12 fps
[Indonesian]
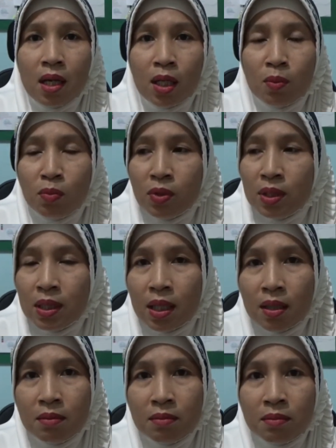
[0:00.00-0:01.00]

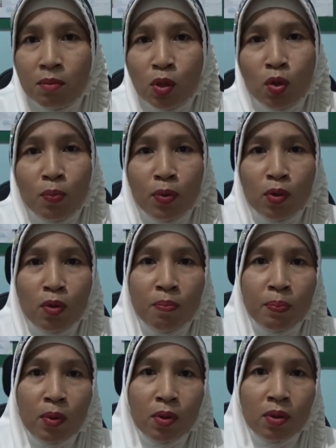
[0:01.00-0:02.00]
kemudian
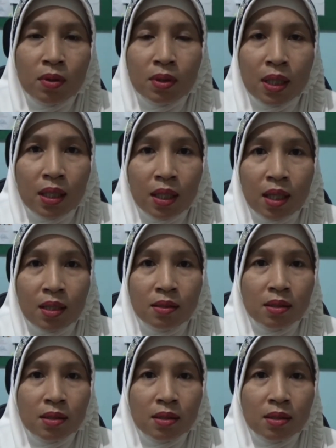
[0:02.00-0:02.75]
berkumpul-kumpul dengan